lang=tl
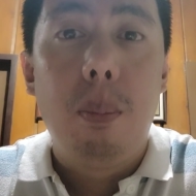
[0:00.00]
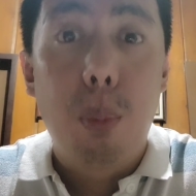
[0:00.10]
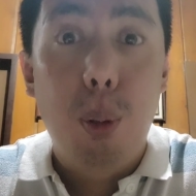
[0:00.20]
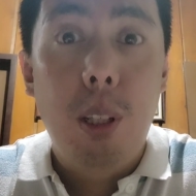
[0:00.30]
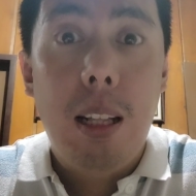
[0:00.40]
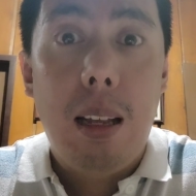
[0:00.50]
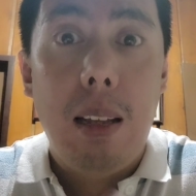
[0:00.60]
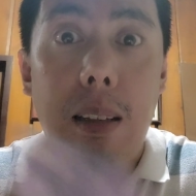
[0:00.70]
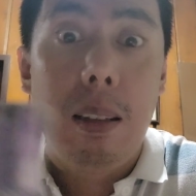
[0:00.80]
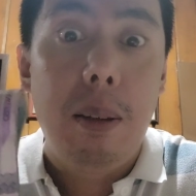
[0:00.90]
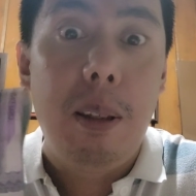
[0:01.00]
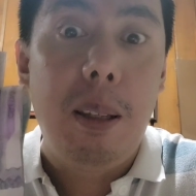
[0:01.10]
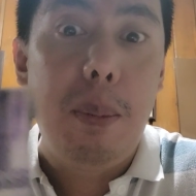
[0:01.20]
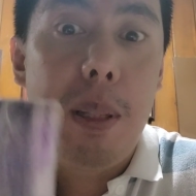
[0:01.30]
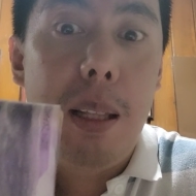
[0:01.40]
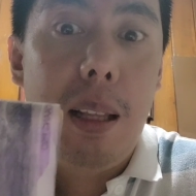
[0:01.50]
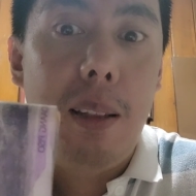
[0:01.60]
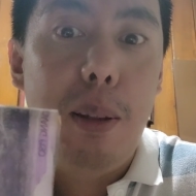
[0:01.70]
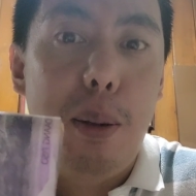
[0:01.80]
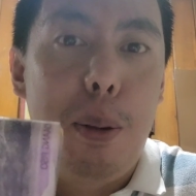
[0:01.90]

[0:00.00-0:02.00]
Buti na lang, ibinalik yung